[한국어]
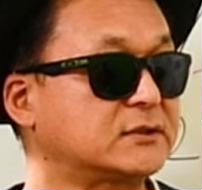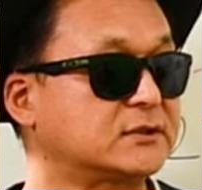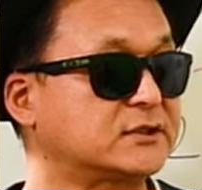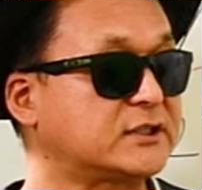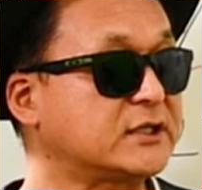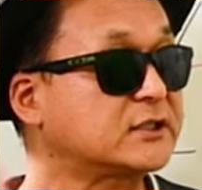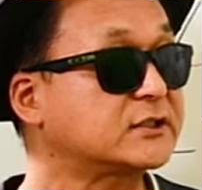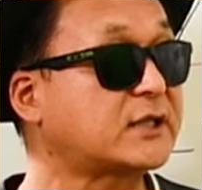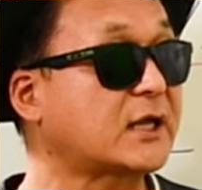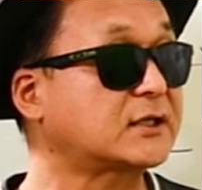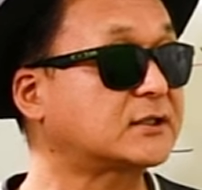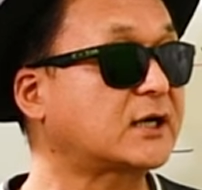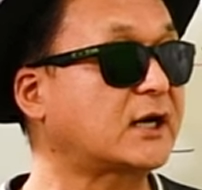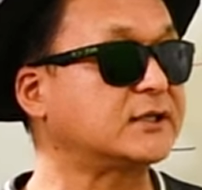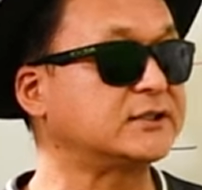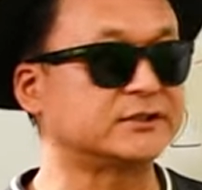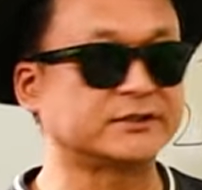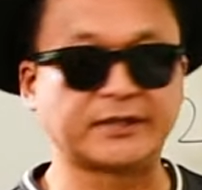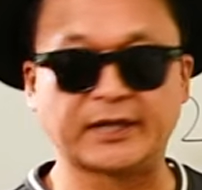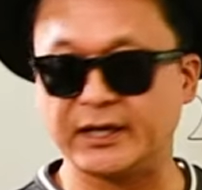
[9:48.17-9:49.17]
싱크탱크가
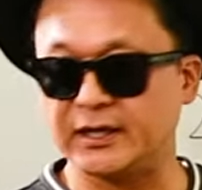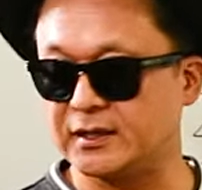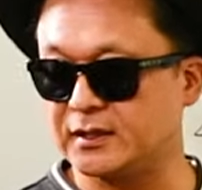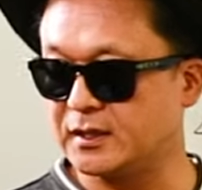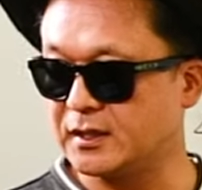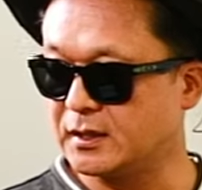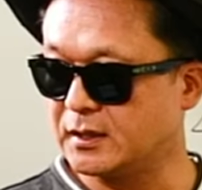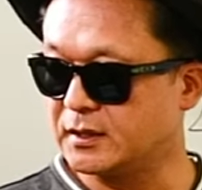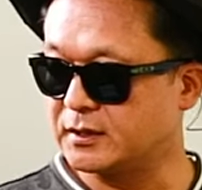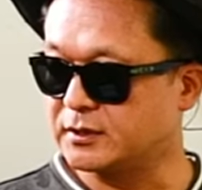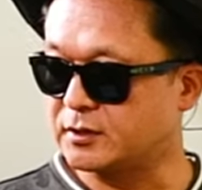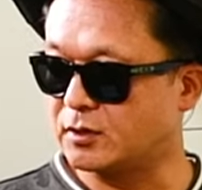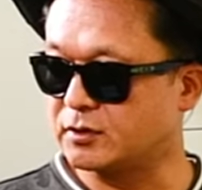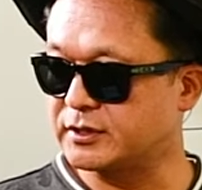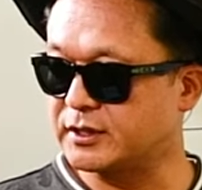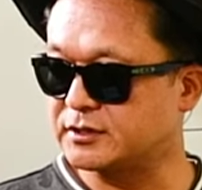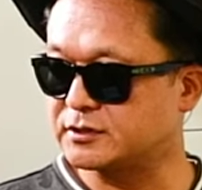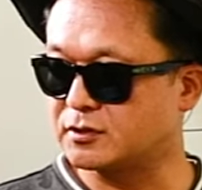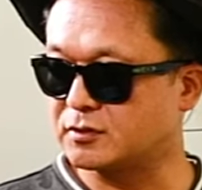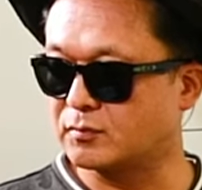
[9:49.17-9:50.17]
있는데
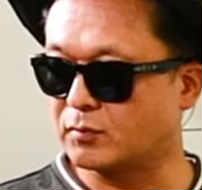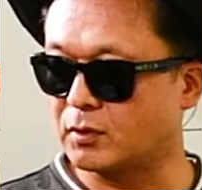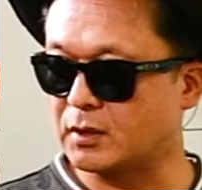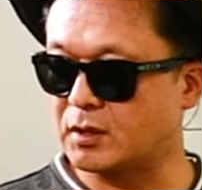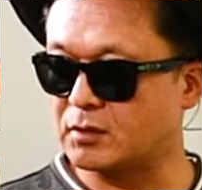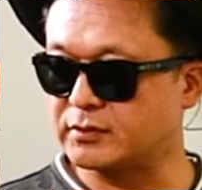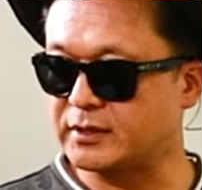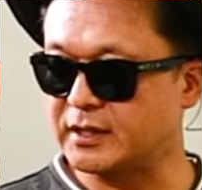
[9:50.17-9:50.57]
여기에서는 뭐라고